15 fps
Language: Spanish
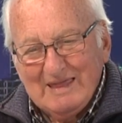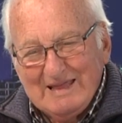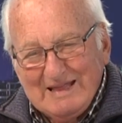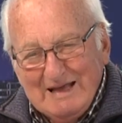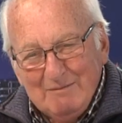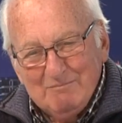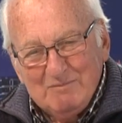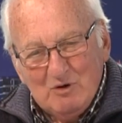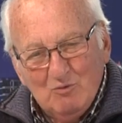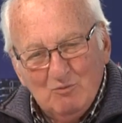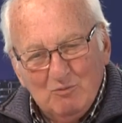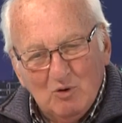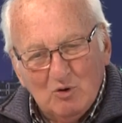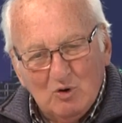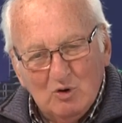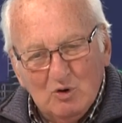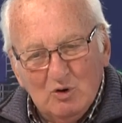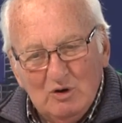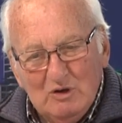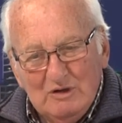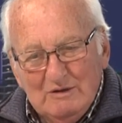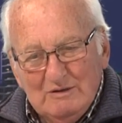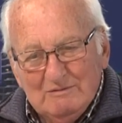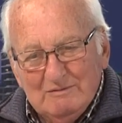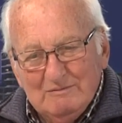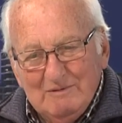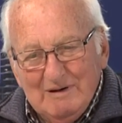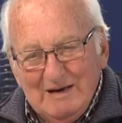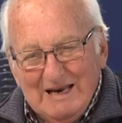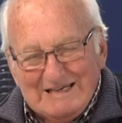cambie un poco
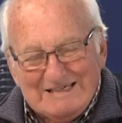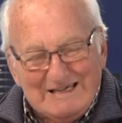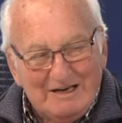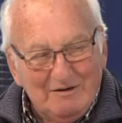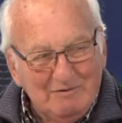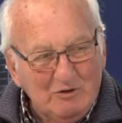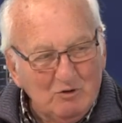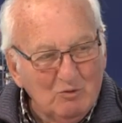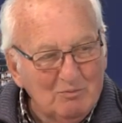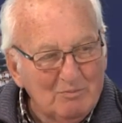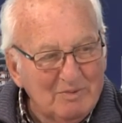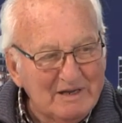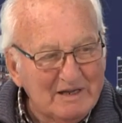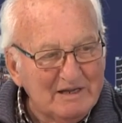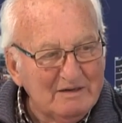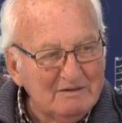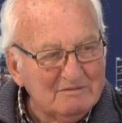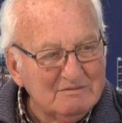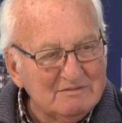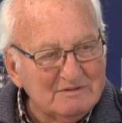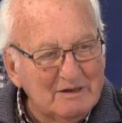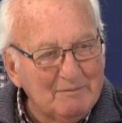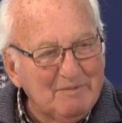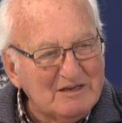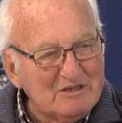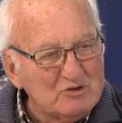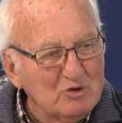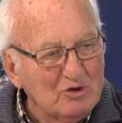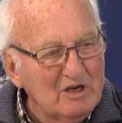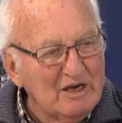la servidumbre de
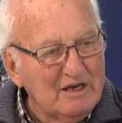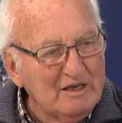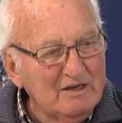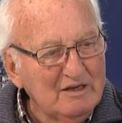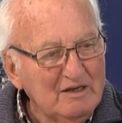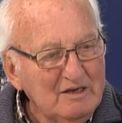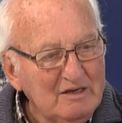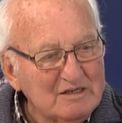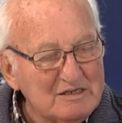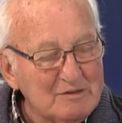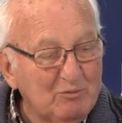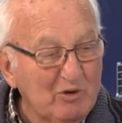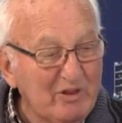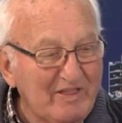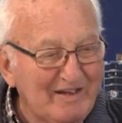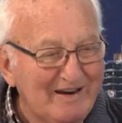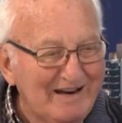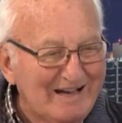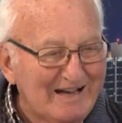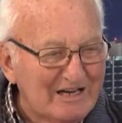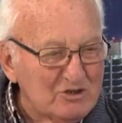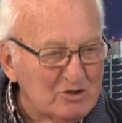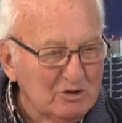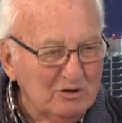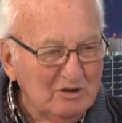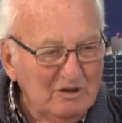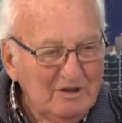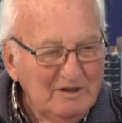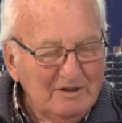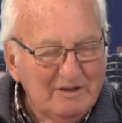paso que hay. Se puede dar el caso
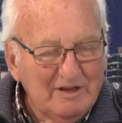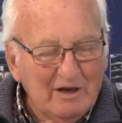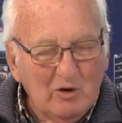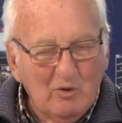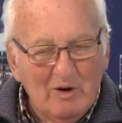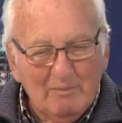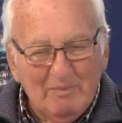de que una